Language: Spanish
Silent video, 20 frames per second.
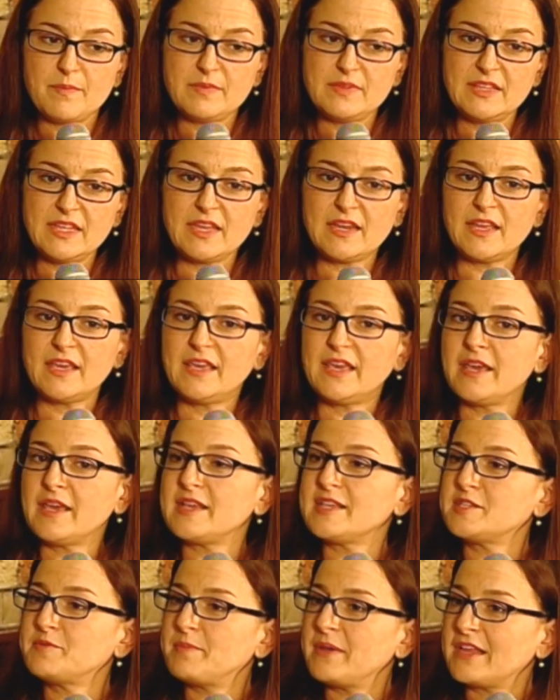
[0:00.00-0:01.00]
tiene que
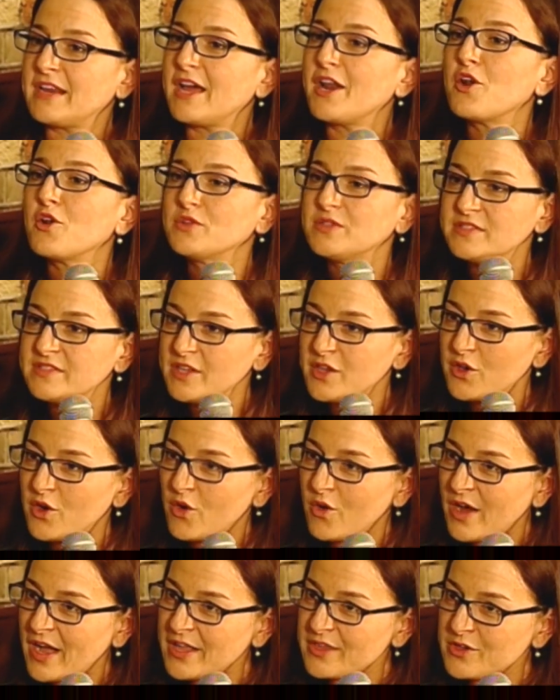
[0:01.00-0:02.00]
esperar los
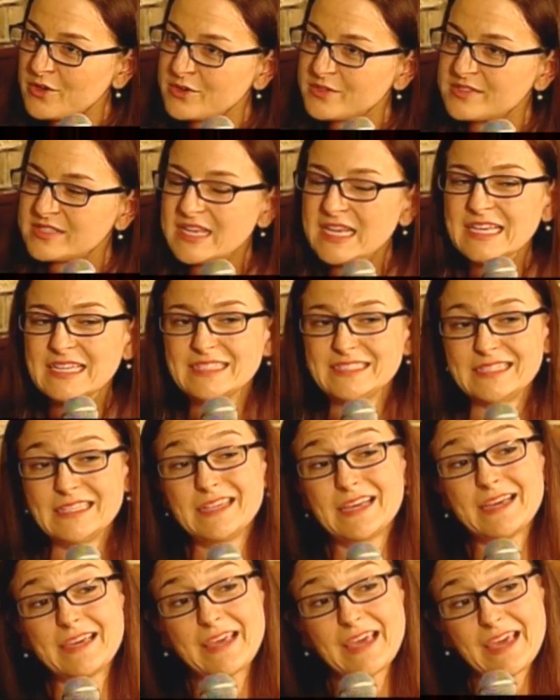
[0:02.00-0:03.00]
cinco años. Si
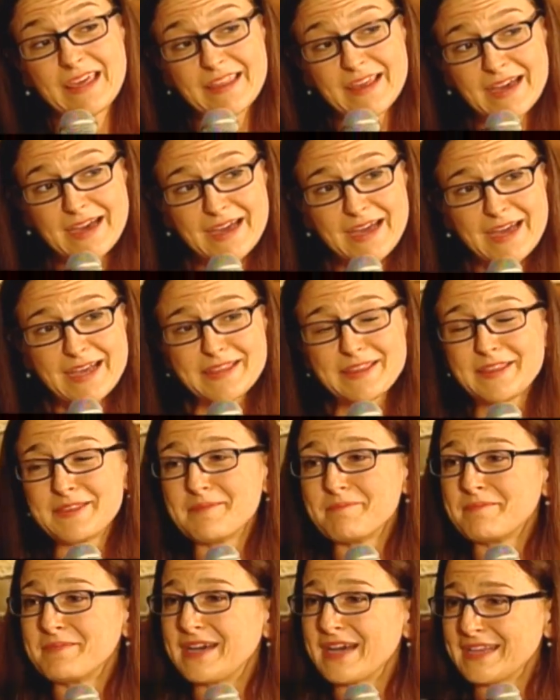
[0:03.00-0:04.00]
le queda
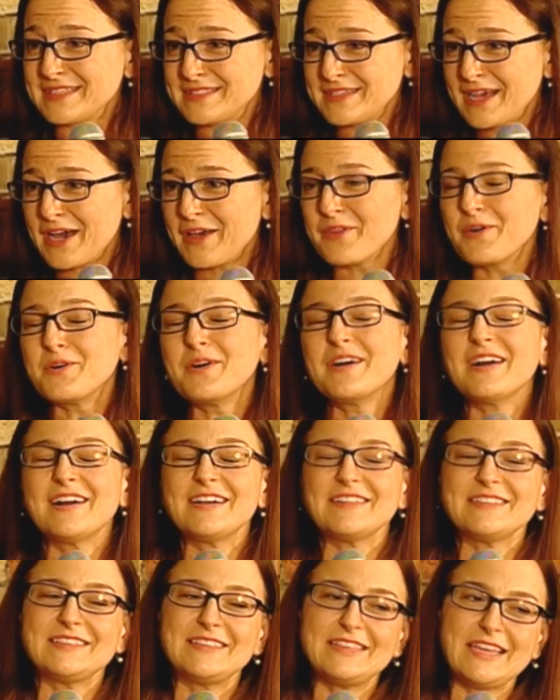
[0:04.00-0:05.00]
casado,
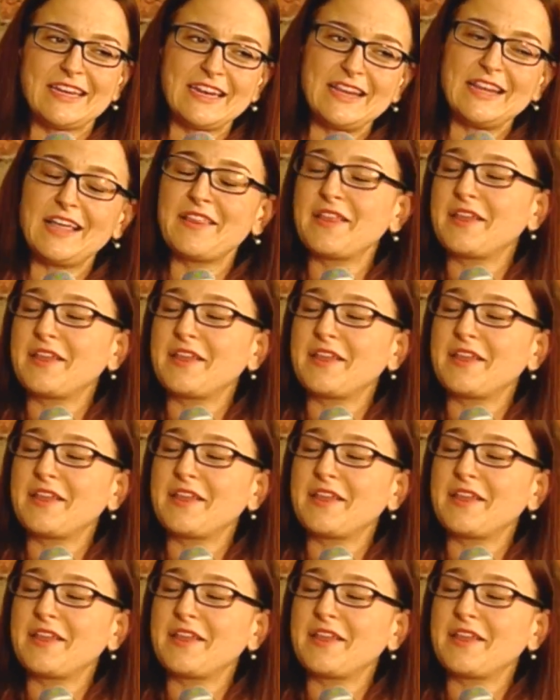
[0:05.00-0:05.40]
tiene la